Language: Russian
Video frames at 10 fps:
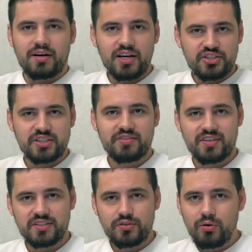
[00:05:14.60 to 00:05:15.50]
Качество
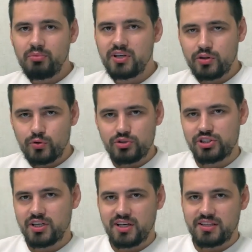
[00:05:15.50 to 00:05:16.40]
съемки
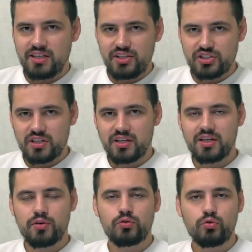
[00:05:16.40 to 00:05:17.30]
тоже отлично,
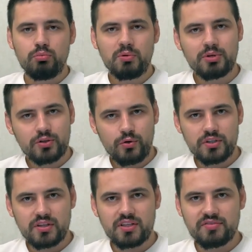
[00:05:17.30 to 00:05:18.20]
для ютуба
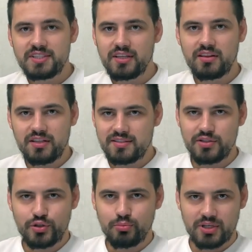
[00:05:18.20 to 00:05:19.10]
подходит на все
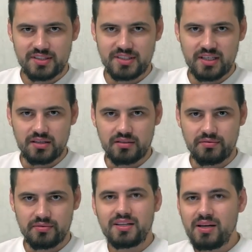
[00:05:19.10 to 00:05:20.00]
1000%.
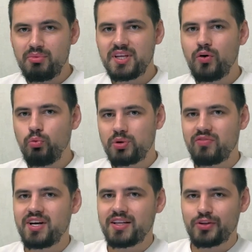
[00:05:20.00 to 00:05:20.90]
Для меня
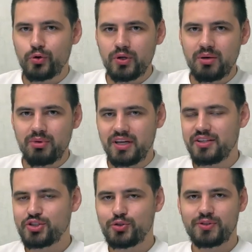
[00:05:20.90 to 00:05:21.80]
управлять дроном
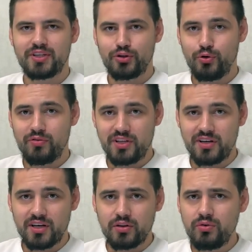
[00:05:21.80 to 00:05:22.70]
это что-то
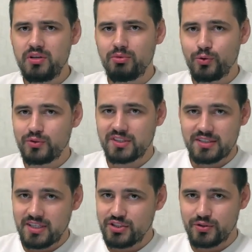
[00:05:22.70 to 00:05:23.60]
новенькое, но не могу
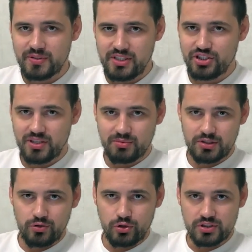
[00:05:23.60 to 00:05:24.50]
сказать, что слишком
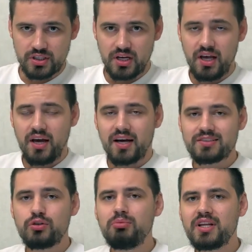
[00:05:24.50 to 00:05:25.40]
сложно.
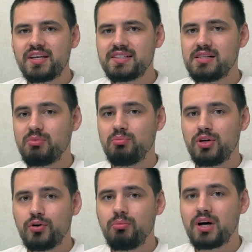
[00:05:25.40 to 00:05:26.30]
Особенно если мы
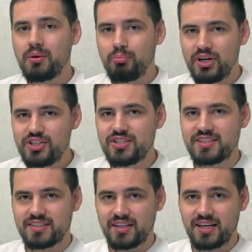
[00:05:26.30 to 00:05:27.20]
берем обычный
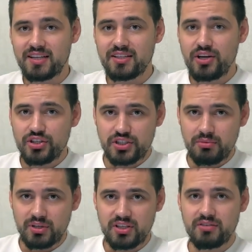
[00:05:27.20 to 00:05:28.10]
стандартный
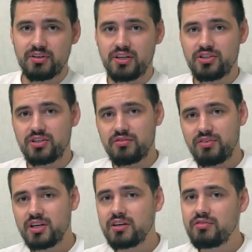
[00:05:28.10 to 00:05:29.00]
режим, где вы летите
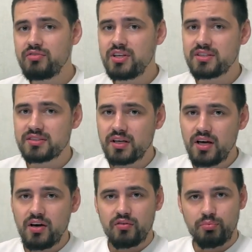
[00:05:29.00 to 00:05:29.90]
вверх-вниз,
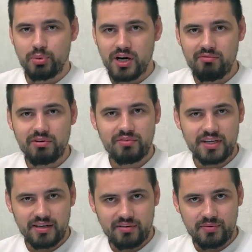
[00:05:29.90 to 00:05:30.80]

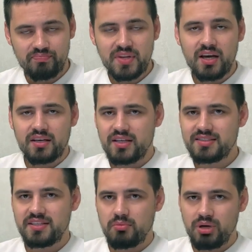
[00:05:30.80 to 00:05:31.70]
вправо-влево.
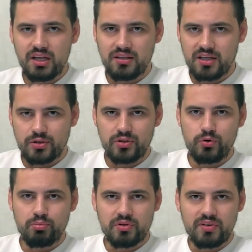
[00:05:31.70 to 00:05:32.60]
Есть ребята, которые
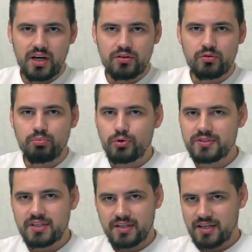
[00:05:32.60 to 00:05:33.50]
управляют ну
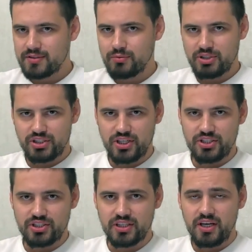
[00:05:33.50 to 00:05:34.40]
просто как
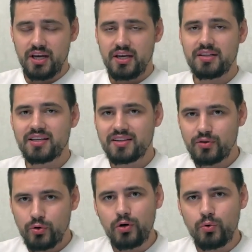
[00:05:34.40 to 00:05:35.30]
сумасшедшие. И на
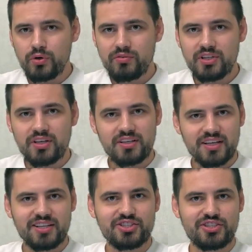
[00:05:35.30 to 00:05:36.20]
такой уровень я
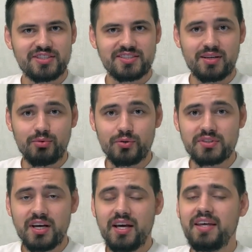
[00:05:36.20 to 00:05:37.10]
даже не
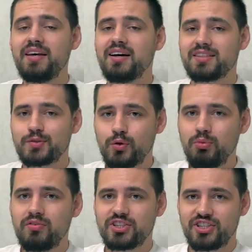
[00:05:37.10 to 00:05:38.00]
стремлюсь. И
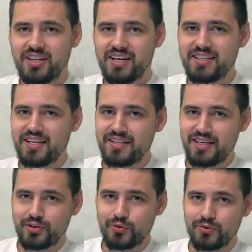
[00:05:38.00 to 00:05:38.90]
особого желания
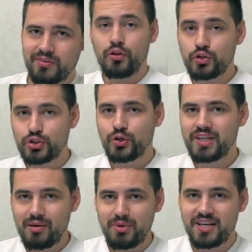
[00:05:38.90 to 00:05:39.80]
нету. Но что
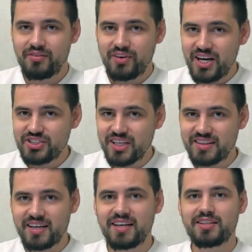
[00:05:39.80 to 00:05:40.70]
для меня важно,
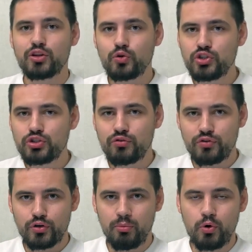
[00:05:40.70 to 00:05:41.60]
так это то, что в
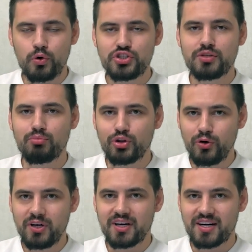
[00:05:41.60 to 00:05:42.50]
нем очень
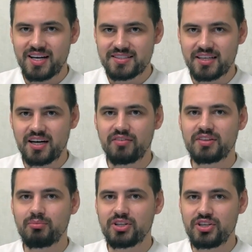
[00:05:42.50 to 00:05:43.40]
много разных
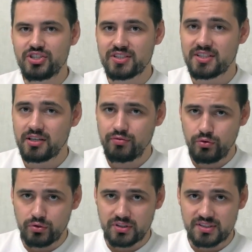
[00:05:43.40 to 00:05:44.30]
автоматических
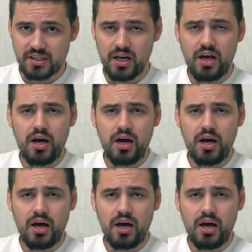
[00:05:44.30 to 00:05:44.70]
функций.